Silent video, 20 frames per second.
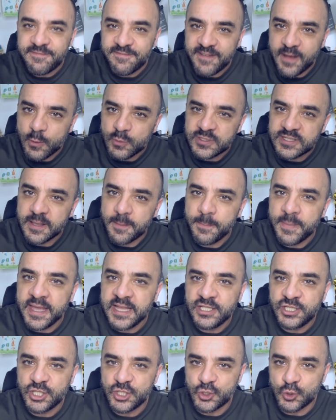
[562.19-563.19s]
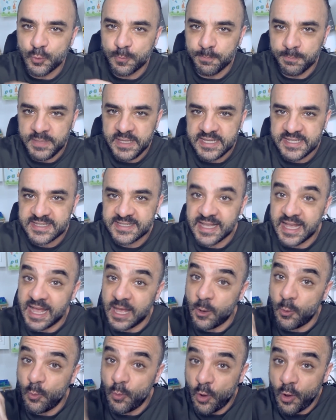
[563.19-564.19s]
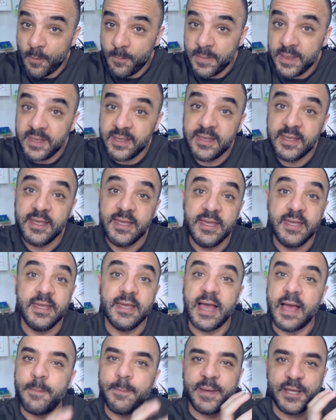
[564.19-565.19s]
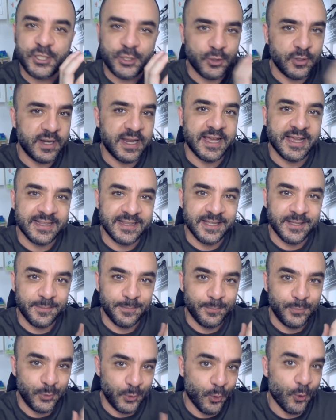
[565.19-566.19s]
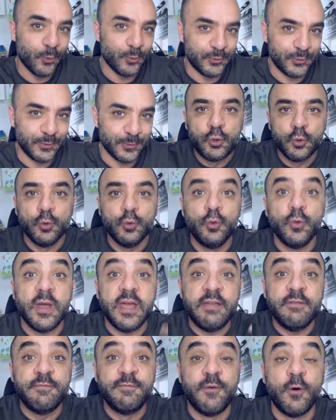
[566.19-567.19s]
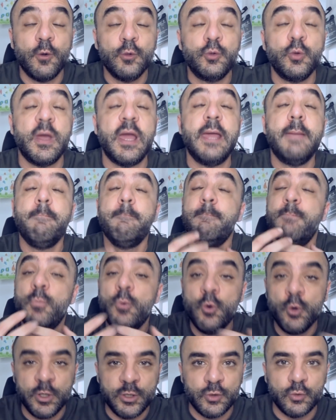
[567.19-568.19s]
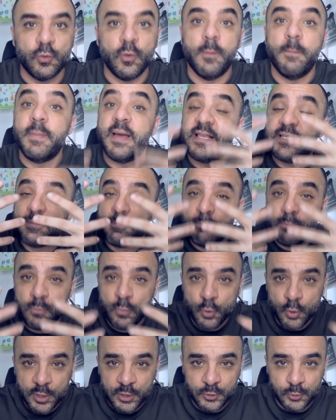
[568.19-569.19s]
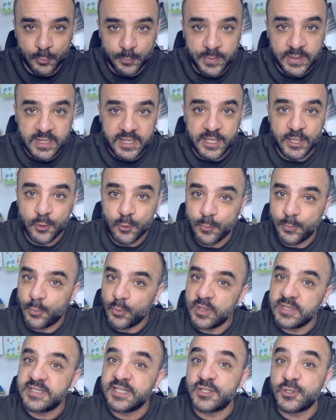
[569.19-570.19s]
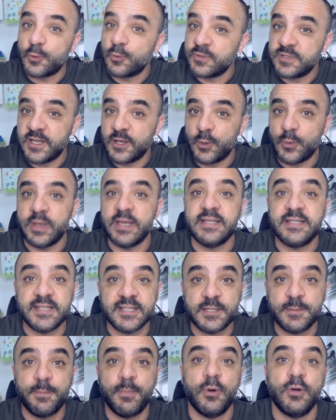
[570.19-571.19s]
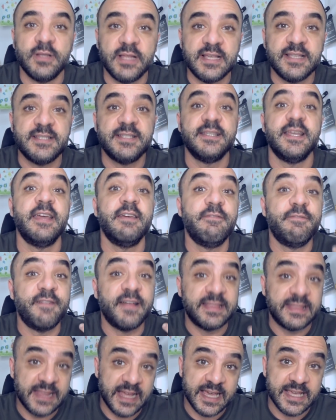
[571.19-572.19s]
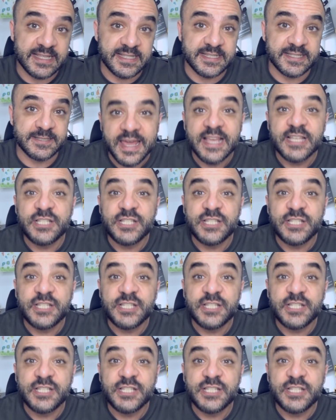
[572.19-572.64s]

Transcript: falsamente submissa a um homem e apaixonada por outro. Tudo envolto em muito, mas muito perigo, pois as consequências podem ser fatais.